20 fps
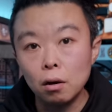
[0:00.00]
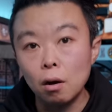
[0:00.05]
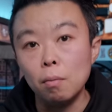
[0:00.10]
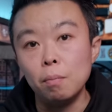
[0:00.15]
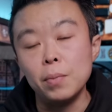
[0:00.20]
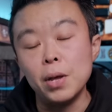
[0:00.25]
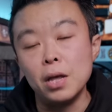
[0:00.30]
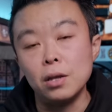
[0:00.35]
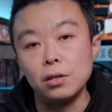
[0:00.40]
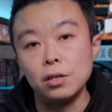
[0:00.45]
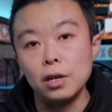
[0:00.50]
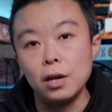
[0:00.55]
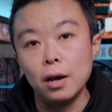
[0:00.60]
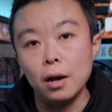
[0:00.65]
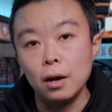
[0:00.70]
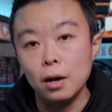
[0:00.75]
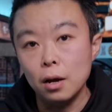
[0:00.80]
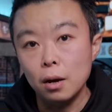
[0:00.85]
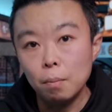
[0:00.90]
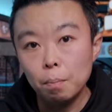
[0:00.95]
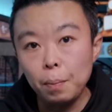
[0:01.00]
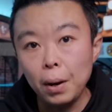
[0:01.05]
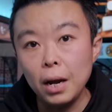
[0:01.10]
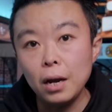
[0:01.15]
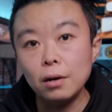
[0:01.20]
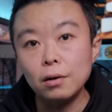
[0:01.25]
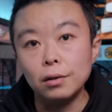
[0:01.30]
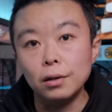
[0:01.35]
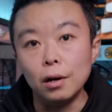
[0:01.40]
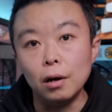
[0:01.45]
更便携，
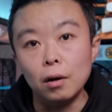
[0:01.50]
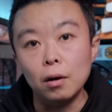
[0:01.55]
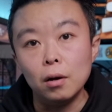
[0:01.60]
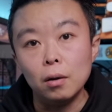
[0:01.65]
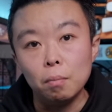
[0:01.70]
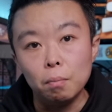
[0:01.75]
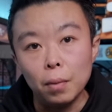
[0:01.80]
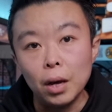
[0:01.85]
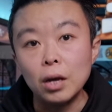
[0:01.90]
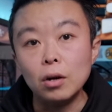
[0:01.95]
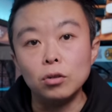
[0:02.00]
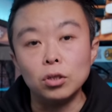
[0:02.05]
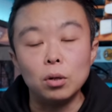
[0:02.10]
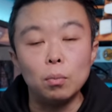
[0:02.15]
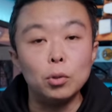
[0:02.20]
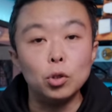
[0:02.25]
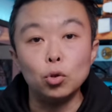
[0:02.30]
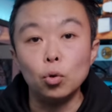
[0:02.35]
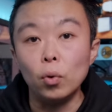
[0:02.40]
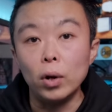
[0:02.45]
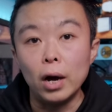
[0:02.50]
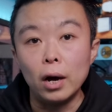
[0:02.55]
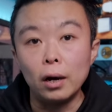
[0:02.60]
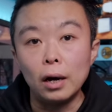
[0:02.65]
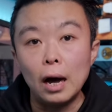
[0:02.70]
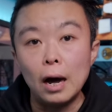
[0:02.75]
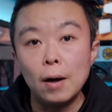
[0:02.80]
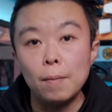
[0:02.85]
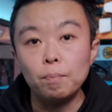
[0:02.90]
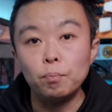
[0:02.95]
背着呢没有什么重量
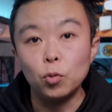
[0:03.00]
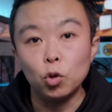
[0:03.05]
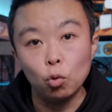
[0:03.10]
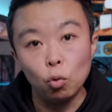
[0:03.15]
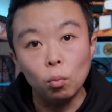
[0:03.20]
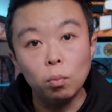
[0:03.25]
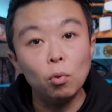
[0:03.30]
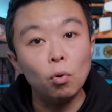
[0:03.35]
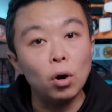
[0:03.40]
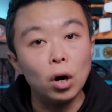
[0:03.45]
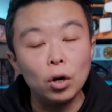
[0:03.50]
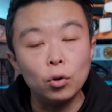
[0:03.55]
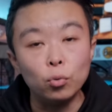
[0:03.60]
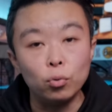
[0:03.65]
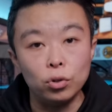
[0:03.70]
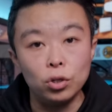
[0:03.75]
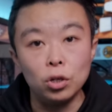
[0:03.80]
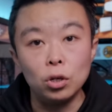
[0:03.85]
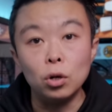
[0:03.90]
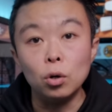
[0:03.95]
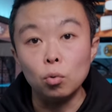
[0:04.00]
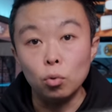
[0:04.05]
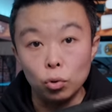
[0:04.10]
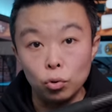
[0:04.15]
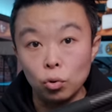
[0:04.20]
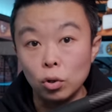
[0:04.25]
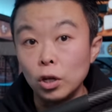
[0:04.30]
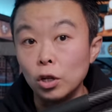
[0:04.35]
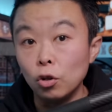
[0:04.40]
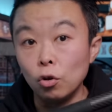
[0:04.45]
感，徒步和旅行我
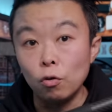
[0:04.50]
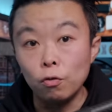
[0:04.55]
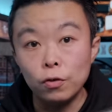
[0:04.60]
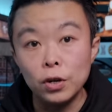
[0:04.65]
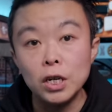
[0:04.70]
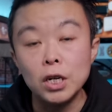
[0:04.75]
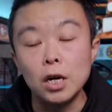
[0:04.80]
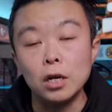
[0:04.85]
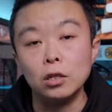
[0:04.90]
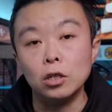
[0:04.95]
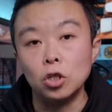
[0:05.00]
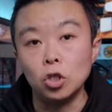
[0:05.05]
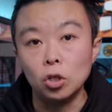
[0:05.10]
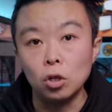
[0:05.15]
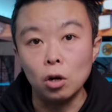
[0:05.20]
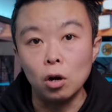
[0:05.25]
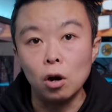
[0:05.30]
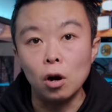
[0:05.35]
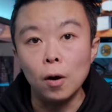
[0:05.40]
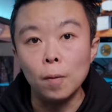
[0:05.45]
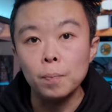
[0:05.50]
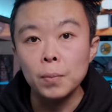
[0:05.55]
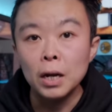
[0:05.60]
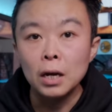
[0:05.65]
觉得都非常的适合。